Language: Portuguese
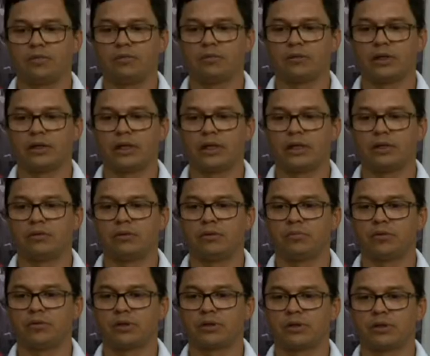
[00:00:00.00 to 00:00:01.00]
um dado
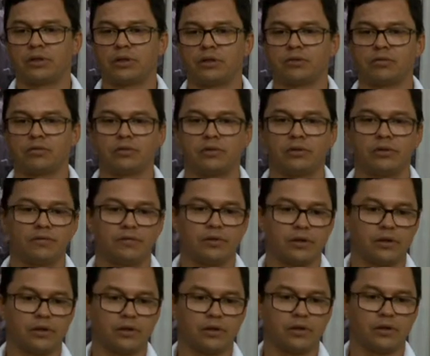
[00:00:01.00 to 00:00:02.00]
importante,
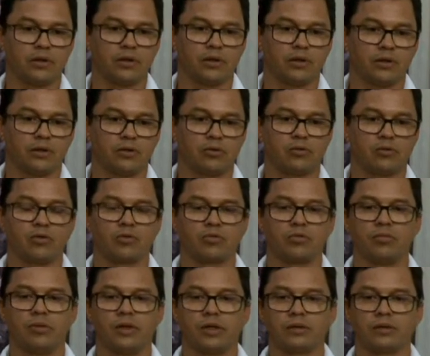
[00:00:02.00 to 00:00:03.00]
inclusive tem um
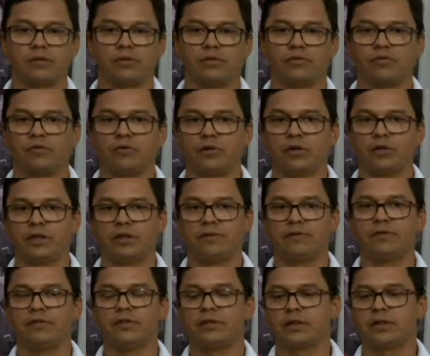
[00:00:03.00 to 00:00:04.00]
documento que foi
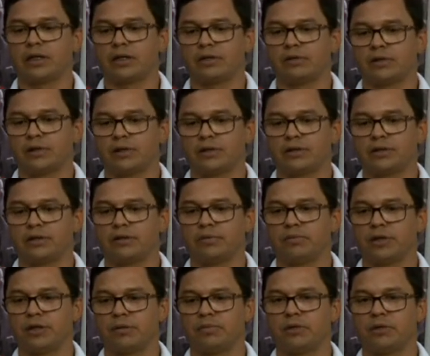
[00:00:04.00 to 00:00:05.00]
revisitado
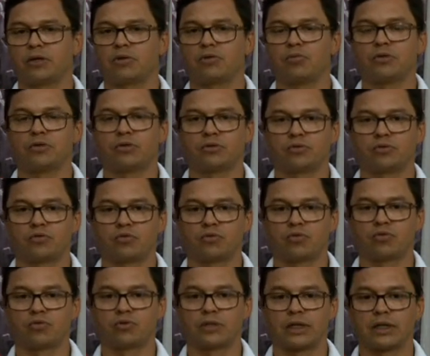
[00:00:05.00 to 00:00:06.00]
recentemente pela Comissão dos
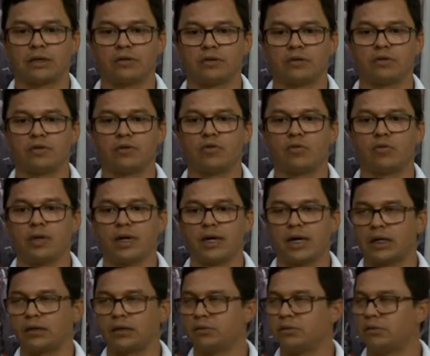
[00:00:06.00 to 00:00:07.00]
Concursados e Não
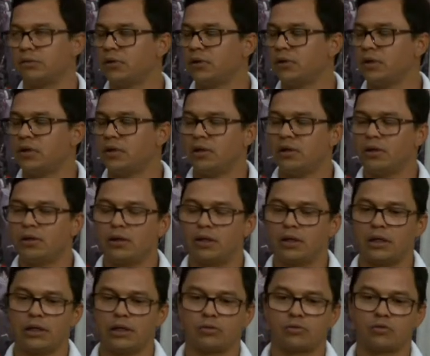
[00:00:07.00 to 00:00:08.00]
Nomeados,
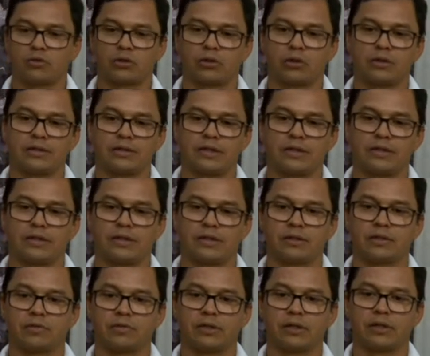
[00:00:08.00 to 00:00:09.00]
é, no total de
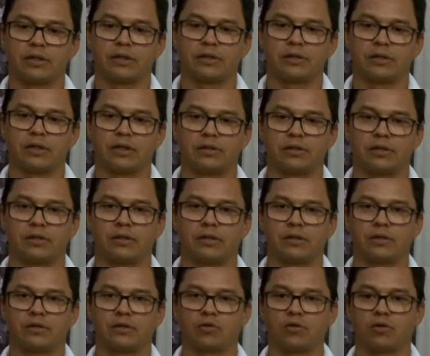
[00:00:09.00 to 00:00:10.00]
657
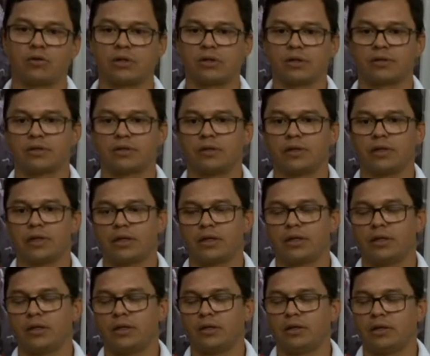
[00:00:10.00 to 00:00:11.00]
escolas, né,
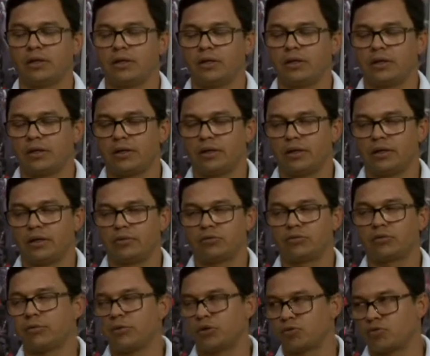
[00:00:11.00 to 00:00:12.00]
é,
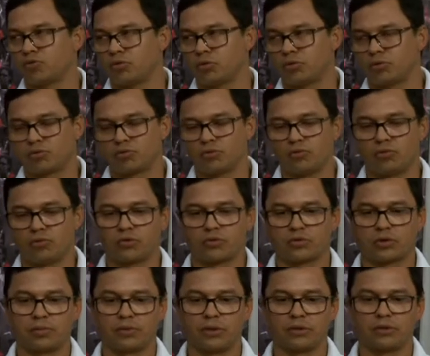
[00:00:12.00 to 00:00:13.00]
juntamente com,
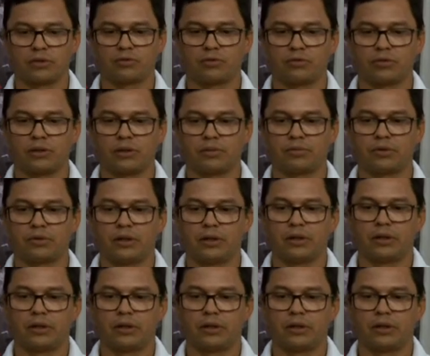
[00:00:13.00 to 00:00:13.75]
conosco, representando o Simpro,